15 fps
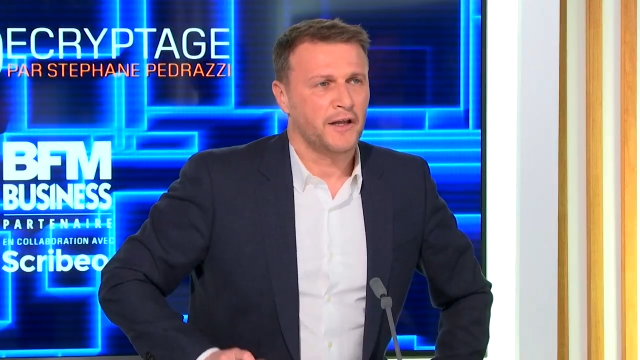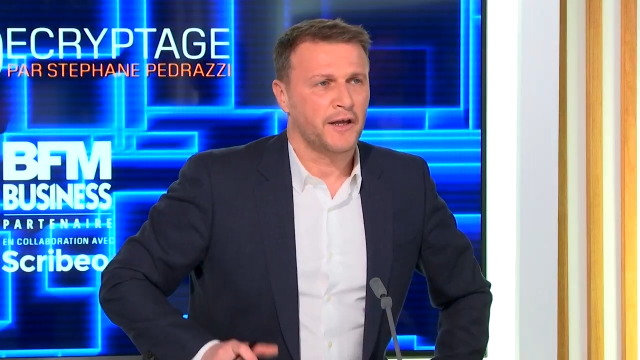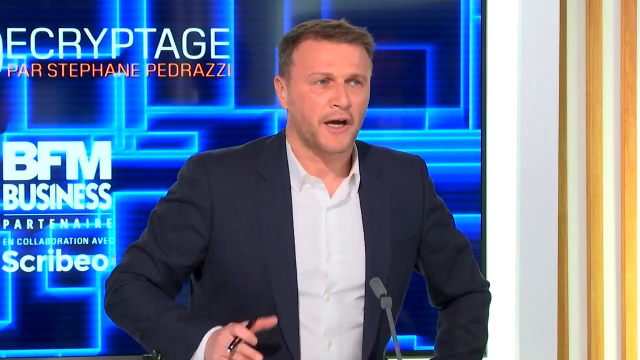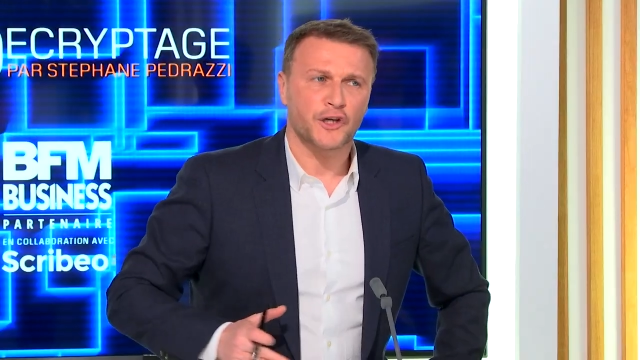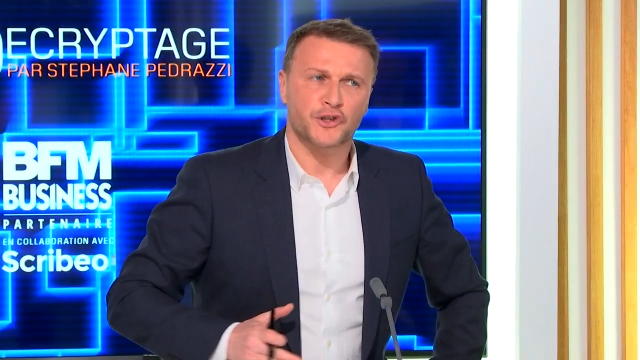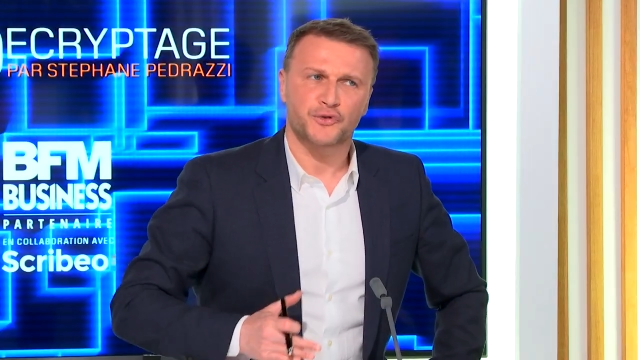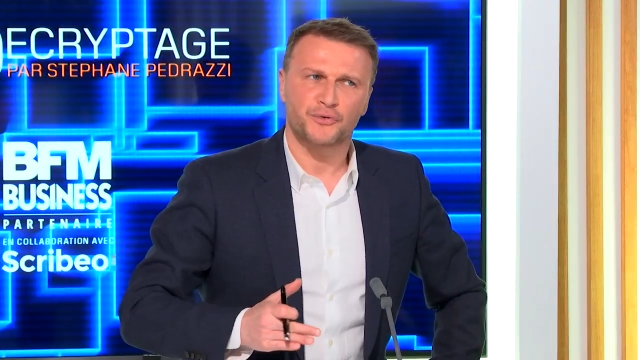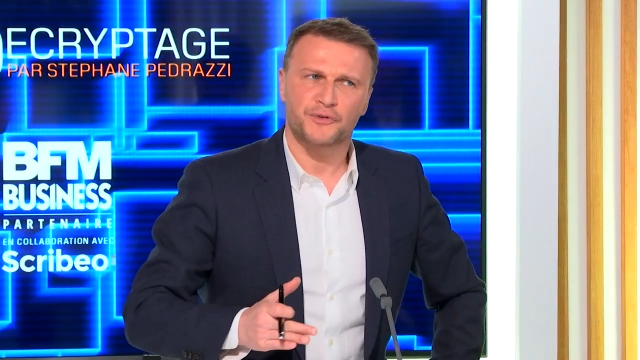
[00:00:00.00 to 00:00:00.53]
les
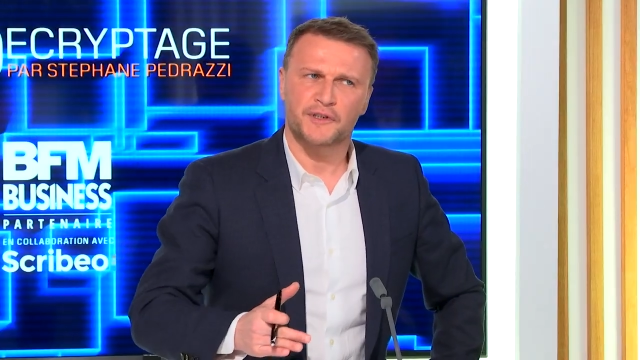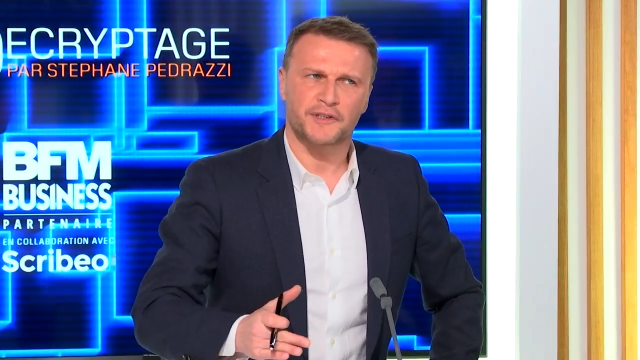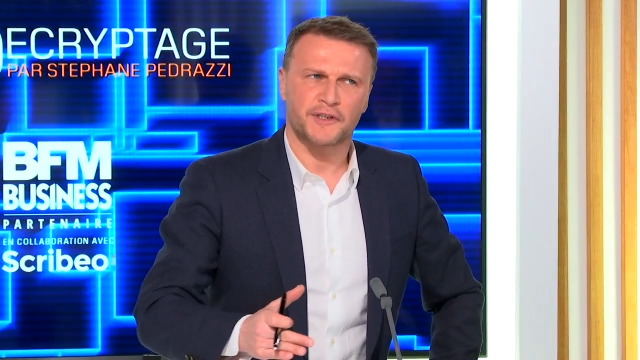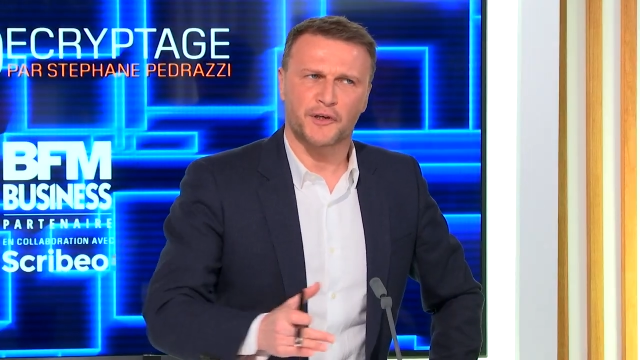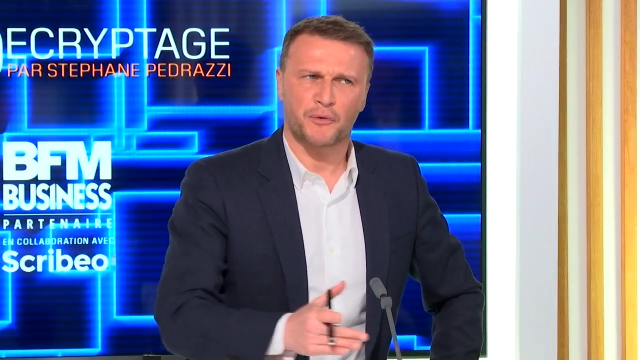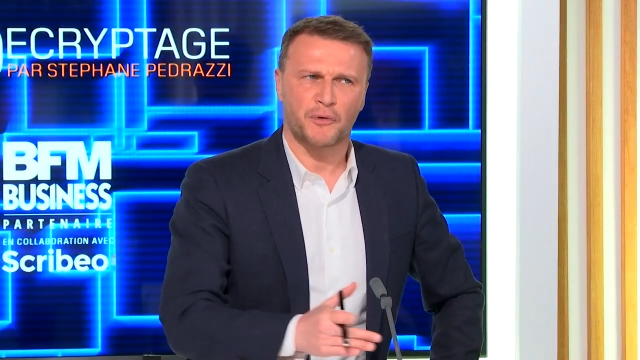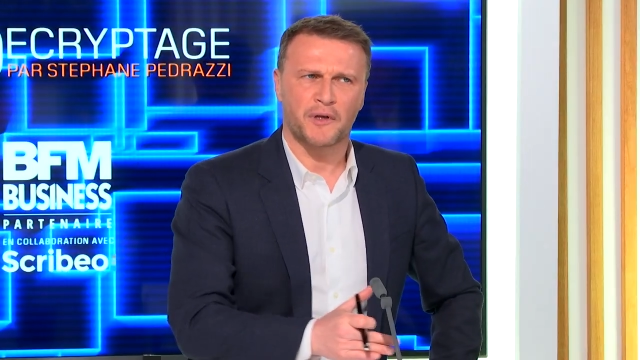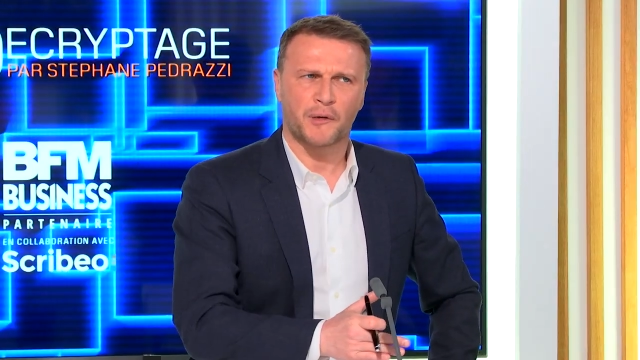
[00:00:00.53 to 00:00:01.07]
RH nous disent
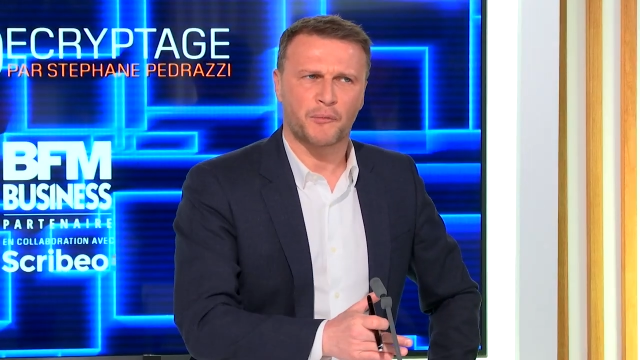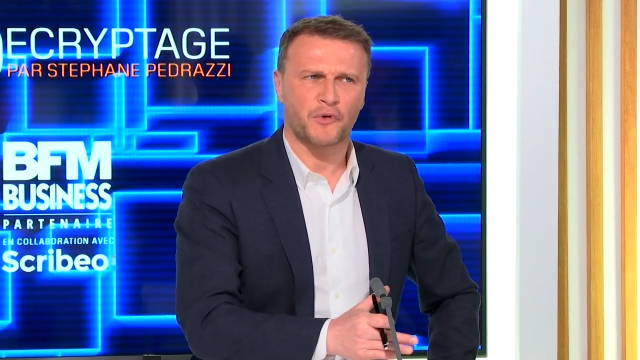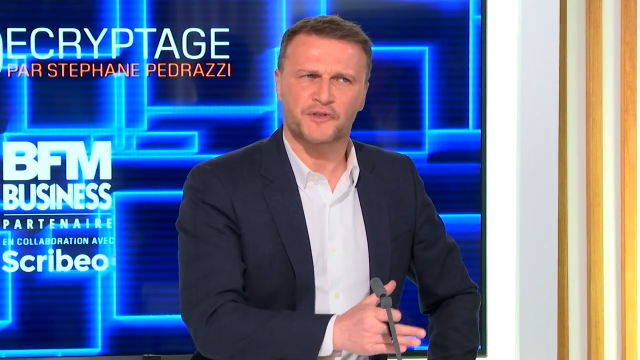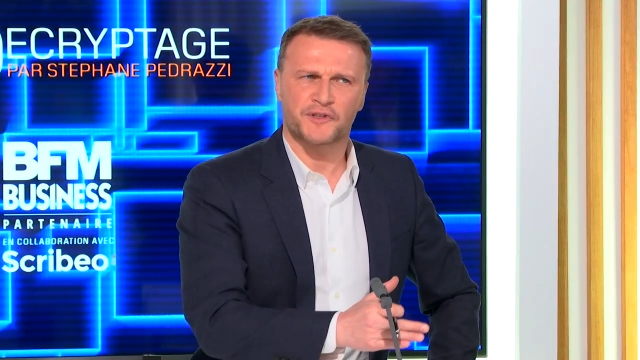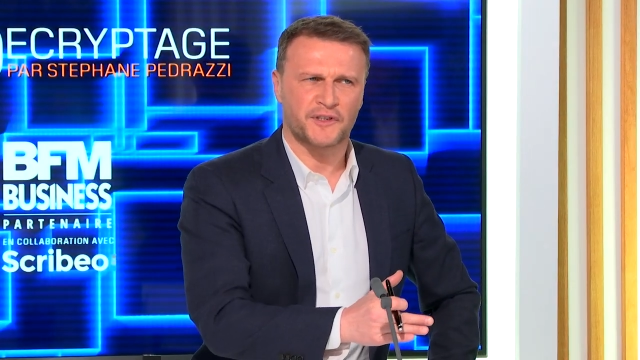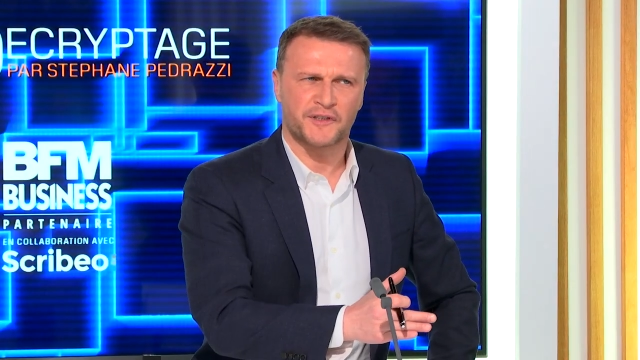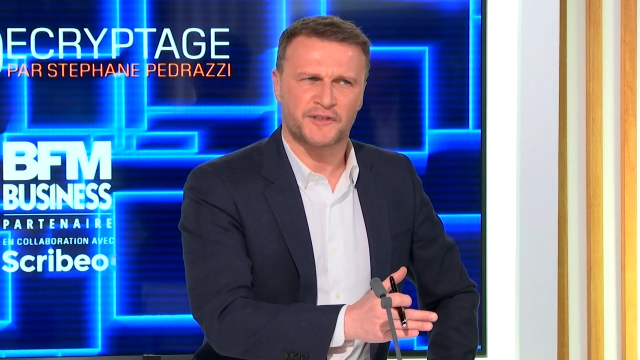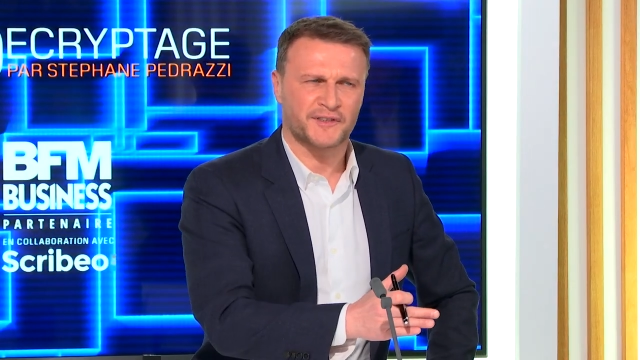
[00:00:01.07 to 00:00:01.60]
régulièrement
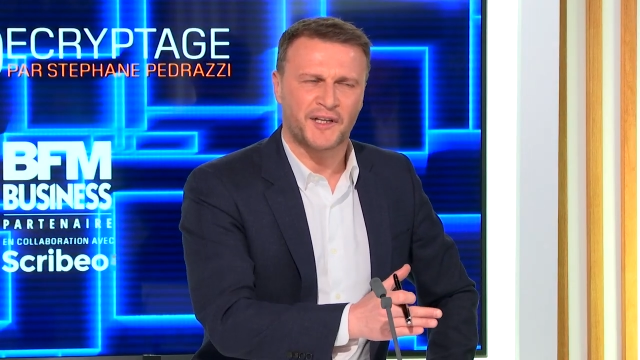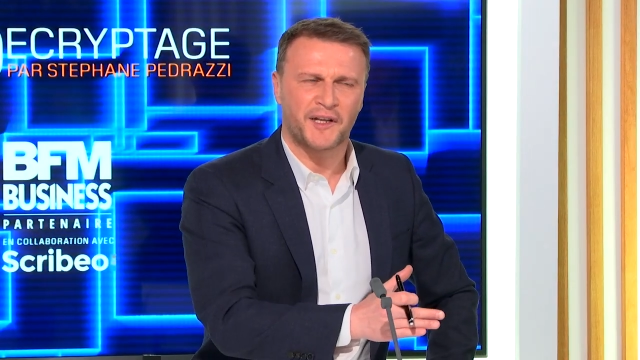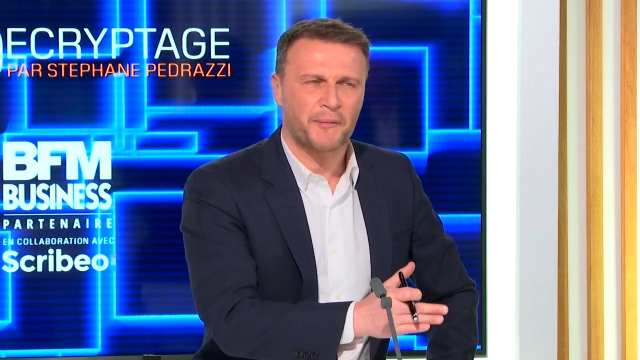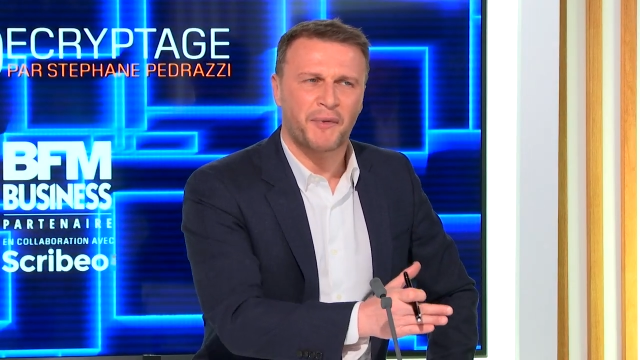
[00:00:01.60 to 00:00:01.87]
que ça,